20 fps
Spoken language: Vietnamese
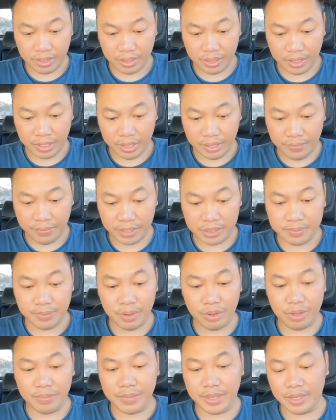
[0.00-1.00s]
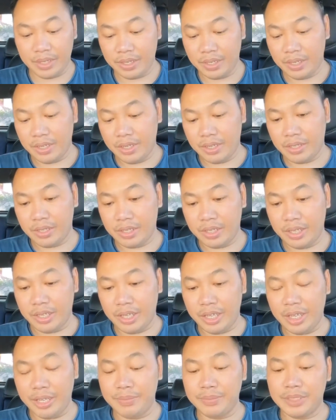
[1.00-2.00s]
cái Facebook của mình
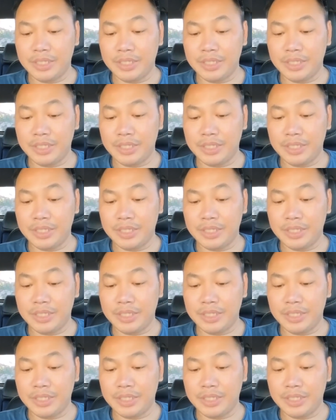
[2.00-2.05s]
thì em